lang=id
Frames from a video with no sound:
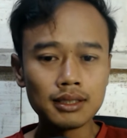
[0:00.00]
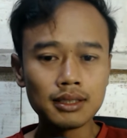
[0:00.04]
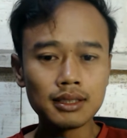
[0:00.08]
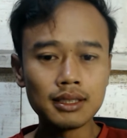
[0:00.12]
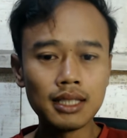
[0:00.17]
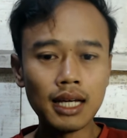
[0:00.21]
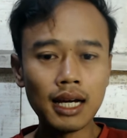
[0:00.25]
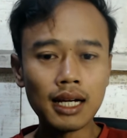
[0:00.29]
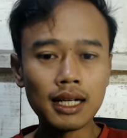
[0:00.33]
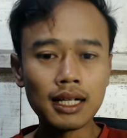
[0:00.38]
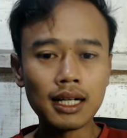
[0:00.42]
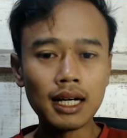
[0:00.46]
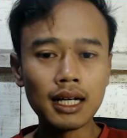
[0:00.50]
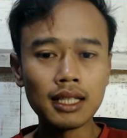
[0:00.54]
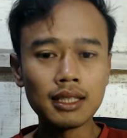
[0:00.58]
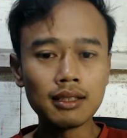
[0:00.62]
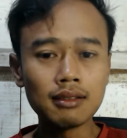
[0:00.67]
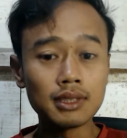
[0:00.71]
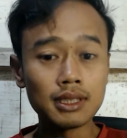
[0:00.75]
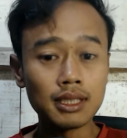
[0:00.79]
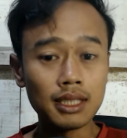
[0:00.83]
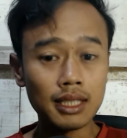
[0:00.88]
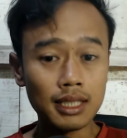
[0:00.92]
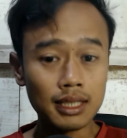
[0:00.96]

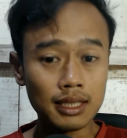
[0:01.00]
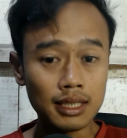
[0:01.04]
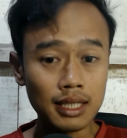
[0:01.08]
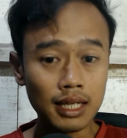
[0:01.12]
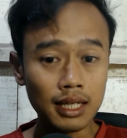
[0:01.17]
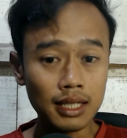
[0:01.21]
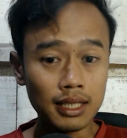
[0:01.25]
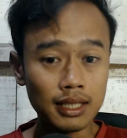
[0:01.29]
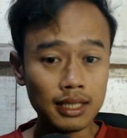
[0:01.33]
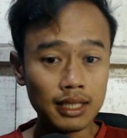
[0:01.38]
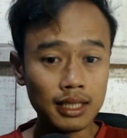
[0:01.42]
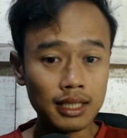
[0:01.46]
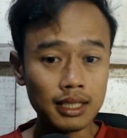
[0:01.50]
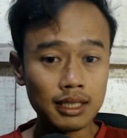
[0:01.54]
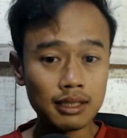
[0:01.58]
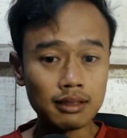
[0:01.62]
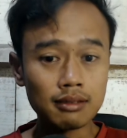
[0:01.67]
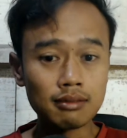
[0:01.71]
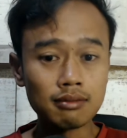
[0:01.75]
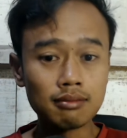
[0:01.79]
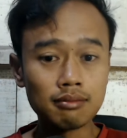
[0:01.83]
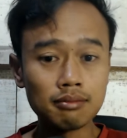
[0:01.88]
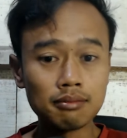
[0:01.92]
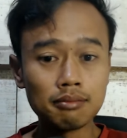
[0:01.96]
Sedangkan kita
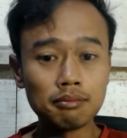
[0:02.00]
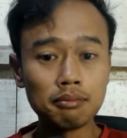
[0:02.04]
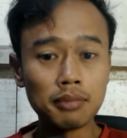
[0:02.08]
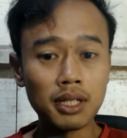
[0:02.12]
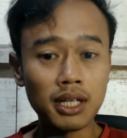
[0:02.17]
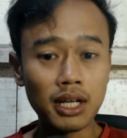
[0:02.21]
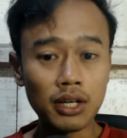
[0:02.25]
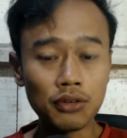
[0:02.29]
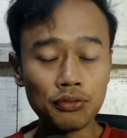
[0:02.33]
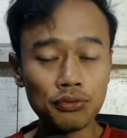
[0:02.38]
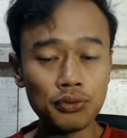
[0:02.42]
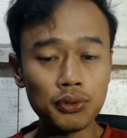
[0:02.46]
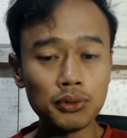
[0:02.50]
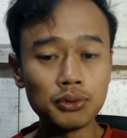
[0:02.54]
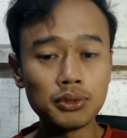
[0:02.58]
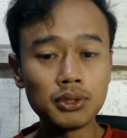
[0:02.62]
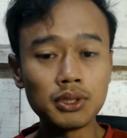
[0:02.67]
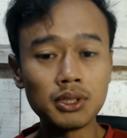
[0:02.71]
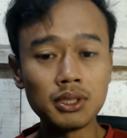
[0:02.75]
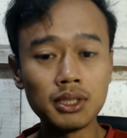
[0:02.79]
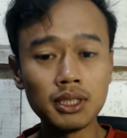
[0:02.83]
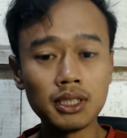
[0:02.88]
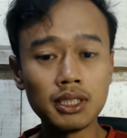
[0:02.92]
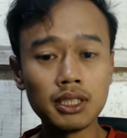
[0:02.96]
ingin mereview
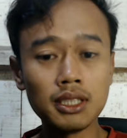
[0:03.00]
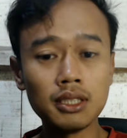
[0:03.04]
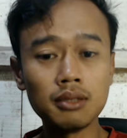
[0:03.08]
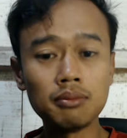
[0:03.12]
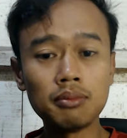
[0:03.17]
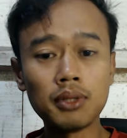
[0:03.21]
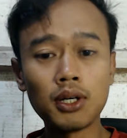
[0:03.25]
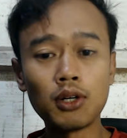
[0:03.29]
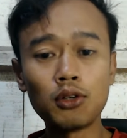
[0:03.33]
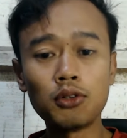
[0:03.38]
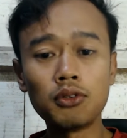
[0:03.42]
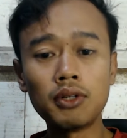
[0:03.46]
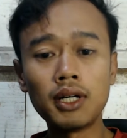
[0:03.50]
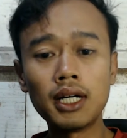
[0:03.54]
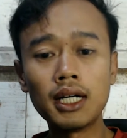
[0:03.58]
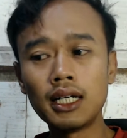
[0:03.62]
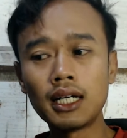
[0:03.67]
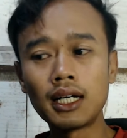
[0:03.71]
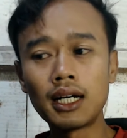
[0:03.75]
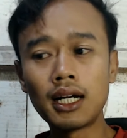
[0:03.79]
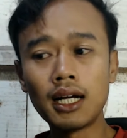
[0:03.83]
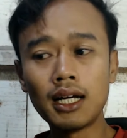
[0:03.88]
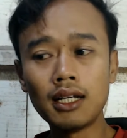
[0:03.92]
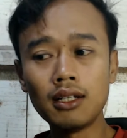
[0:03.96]
sedikit
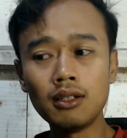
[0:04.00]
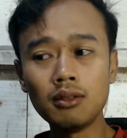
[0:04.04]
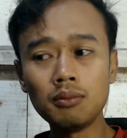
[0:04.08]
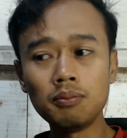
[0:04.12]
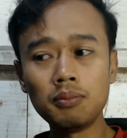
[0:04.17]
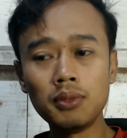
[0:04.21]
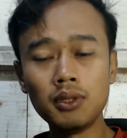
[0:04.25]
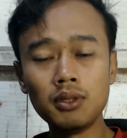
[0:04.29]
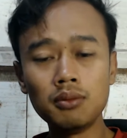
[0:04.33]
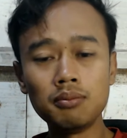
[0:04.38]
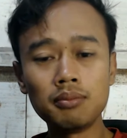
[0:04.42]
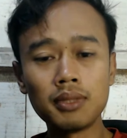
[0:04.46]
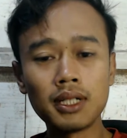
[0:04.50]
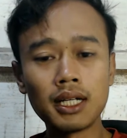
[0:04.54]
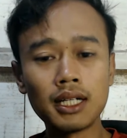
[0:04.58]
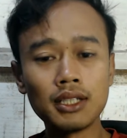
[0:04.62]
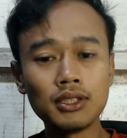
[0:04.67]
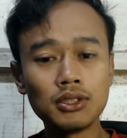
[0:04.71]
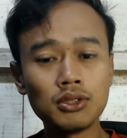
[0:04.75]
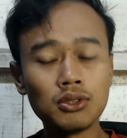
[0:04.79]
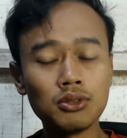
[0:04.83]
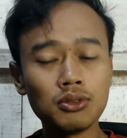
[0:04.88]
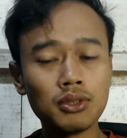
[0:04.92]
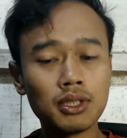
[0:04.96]
bahwa kalau belum
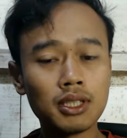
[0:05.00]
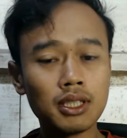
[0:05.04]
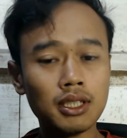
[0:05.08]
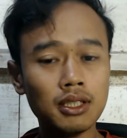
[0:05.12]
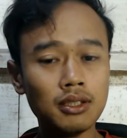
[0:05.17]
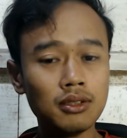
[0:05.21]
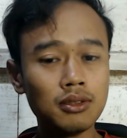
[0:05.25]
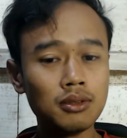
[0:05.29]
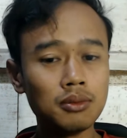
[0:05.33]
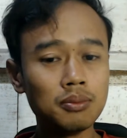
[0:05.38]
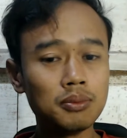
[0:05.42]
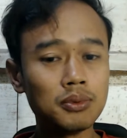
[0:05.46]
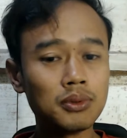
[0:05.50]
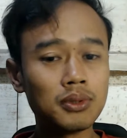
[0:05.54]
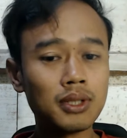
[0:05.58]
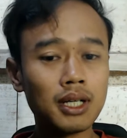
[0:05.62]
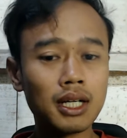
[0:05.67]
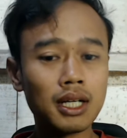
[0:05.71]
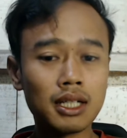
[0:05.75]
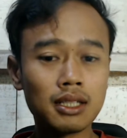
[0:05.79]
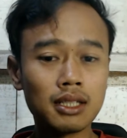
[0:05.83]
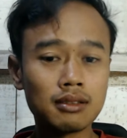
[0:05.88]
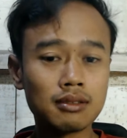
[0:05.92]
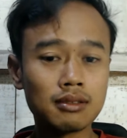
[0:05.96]
pengajuan itu
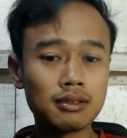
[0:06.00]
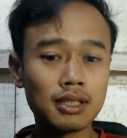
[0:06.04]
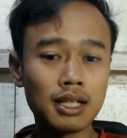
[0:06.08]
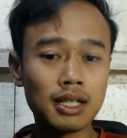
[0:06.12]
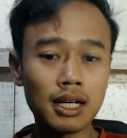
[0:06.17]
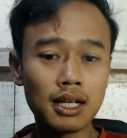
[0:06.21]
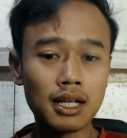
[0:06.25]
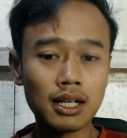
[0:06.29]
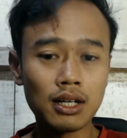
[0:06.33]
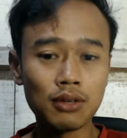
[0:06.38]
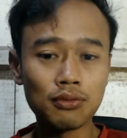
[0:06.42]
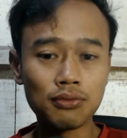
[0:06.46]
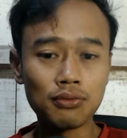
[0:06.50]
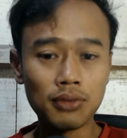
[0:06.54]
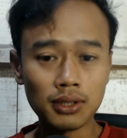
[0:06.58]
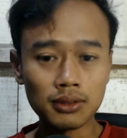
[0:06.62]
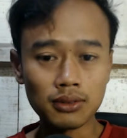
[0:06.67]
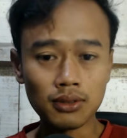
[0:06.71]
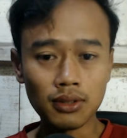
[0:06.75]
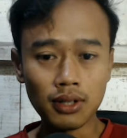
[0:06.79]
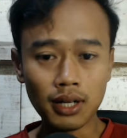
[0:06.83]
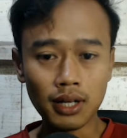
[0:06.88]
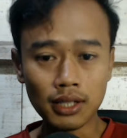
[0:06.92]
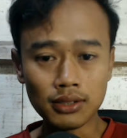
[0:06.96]
bukan karena
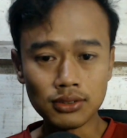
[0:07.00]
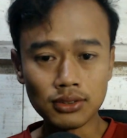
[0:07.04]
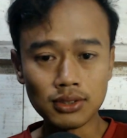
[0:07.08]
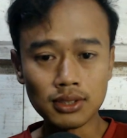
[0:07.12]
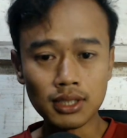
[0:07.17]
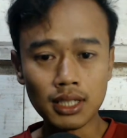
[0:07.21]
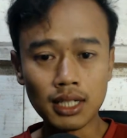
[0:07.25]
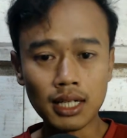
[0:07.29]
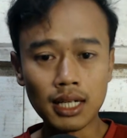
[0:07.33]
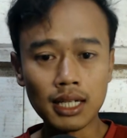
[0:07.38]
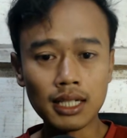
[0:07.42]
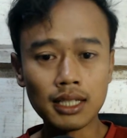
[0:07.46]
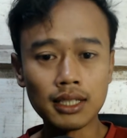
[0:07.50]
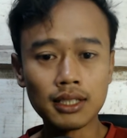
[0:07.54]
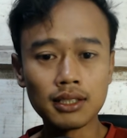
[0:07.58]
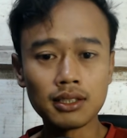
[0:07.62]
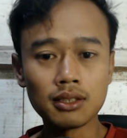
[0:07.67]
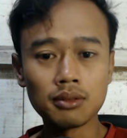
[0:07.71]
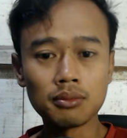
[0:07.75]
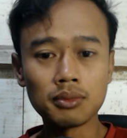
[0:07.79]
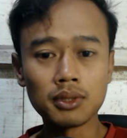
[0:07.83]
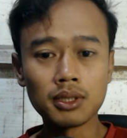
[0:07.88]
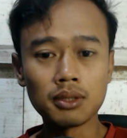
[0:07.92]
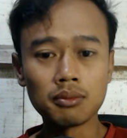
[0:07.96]
faktor eksternal
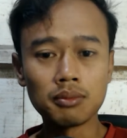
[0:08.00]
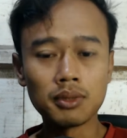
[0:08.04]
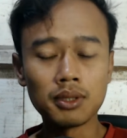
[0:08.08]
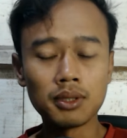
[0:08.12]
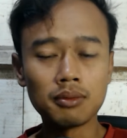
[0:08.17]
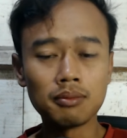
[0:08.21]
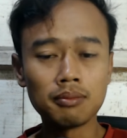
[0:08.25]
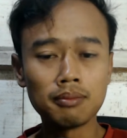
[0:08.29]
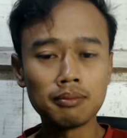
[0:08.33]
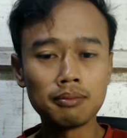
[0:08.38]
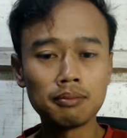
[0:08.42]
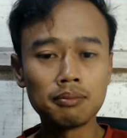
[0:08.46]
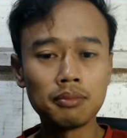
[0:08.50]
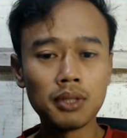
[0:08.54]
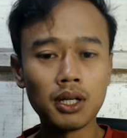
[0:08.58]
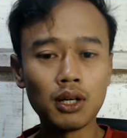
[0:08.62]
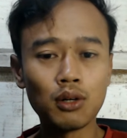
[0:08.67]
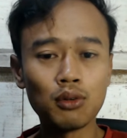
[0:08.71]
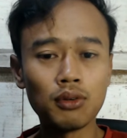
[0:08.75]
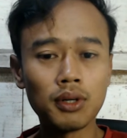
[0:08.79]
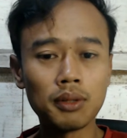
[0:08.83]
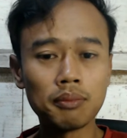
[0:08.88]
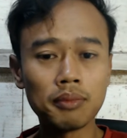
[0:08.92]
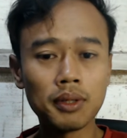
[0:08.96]
ya teman-teman
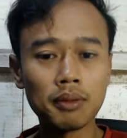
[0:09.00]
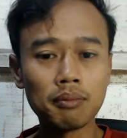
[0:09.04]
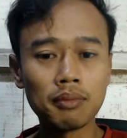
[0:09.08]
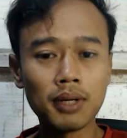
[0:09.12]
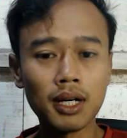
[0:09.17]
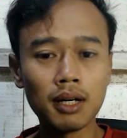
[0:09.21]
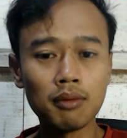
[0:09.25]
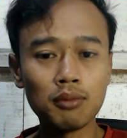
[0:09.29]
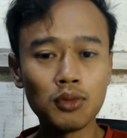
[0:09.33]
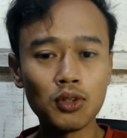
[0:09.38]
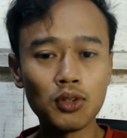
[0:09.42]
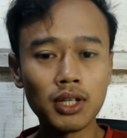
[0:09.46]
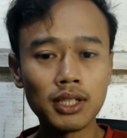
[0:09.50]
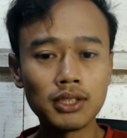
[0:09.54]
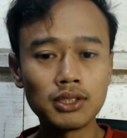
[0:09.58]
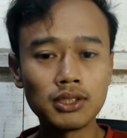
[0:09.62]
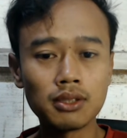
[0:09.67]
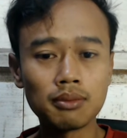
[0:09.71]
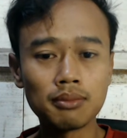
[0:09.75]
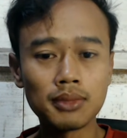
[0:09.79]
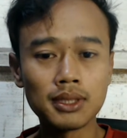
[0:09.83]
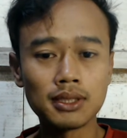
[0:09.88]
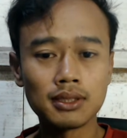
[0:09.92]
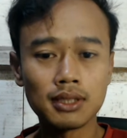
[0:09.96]
bahwa memang mulai
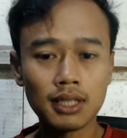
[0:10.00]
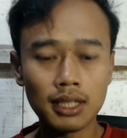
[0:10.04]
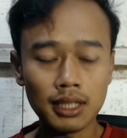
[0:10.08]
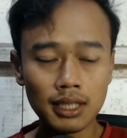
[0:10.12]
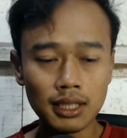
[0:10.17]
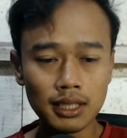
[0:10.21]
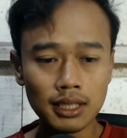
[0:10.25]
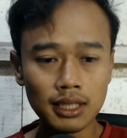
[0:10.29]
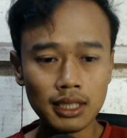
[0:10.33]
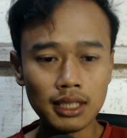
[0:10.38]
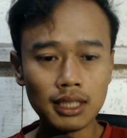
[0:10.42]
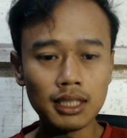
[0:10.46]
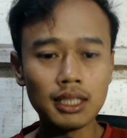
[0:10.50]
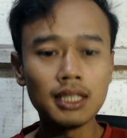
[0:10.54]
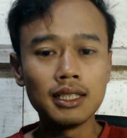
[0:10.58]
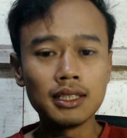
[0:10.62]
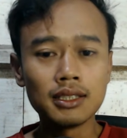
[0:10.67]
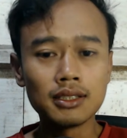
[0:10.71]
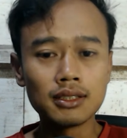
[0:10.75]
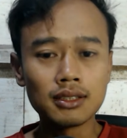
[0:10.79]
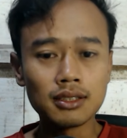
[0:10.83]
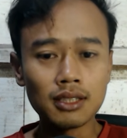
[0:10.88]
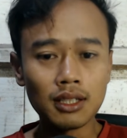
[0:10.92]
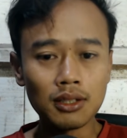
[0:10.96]
semester ini
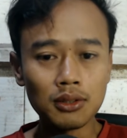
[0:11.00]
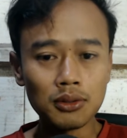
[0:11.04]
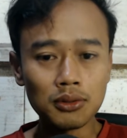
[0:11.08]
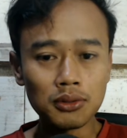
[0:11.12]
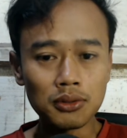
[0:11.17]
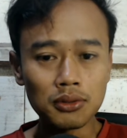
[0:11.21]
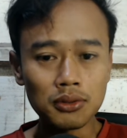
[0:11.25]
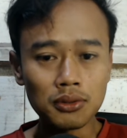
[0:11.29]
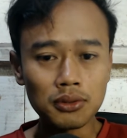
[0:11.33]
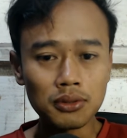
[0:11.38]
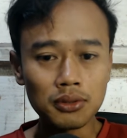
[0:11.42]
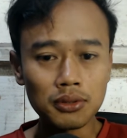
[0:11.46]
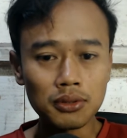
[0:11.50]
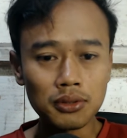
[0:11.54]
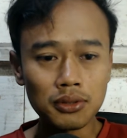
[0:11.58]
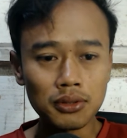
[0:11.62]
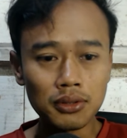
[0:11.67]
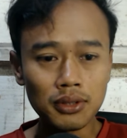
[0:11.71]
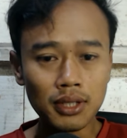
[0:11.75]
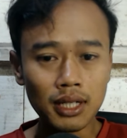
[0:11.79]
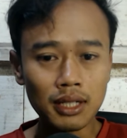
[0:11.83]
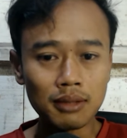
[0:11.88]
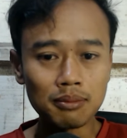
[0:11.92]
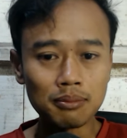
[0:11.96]
seluruh
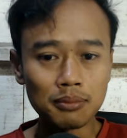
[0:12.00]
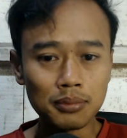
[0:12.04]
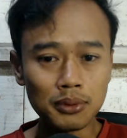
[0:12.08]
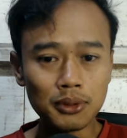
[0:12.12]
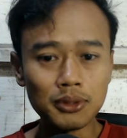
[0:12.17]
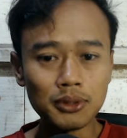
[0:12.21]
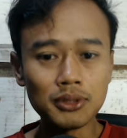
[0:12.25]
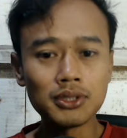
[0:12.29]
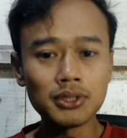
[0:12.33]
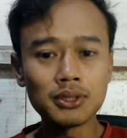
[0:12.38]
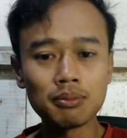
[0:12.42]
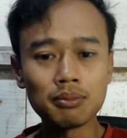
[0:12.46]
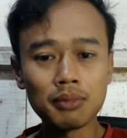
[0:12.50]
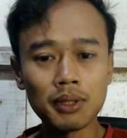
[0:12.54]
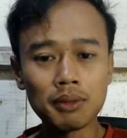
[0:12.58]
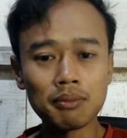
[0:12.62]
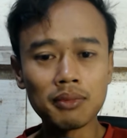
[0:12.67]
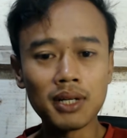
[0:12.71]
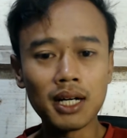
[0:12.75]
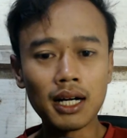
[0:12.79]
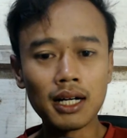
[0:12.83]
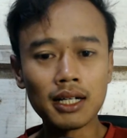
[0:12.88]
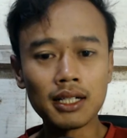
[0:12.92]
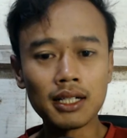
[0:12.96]
kampus
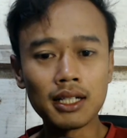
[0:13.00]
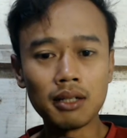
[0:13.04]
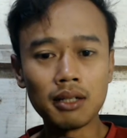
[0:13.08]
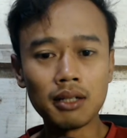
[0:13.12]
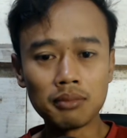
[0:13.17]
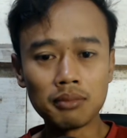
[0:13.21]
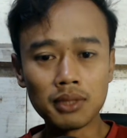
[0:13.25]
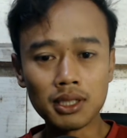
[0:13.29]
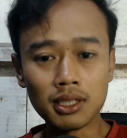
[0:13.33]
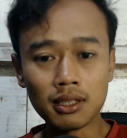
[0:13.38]
memang agak